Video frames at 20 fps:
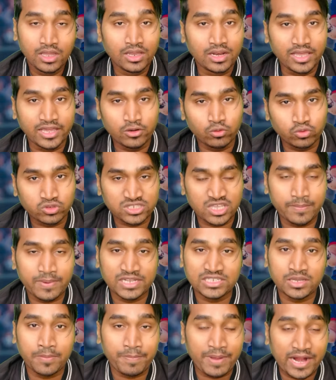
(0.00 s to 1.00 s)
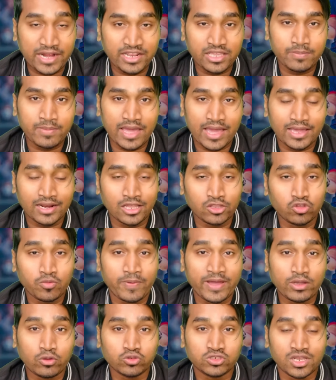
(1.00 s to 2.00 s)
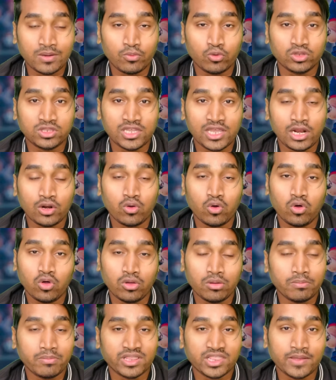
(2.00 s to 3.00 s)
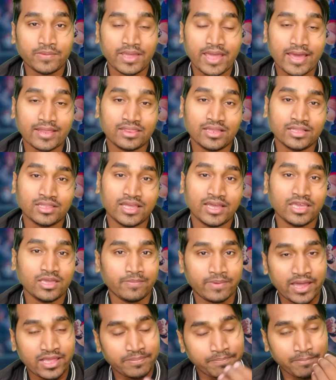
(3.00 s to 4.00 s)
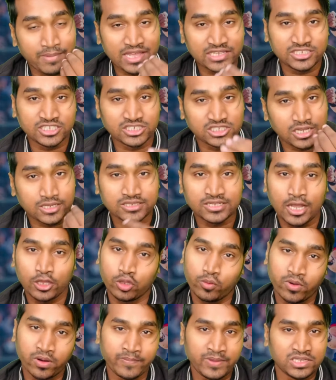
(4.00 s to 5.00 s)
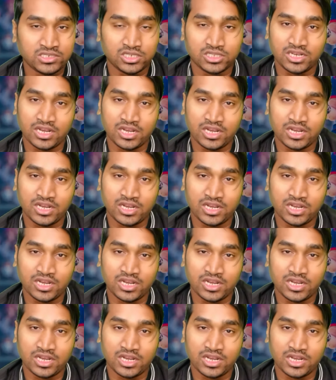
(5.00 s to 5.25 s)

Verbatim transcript: लेकिन उसके बाद जब बैटिंग में आया ना तो भाई कुशल भुरतेल को मतलब ऐसा था कि भाई मैचेस छह सात ओवर में ही जीत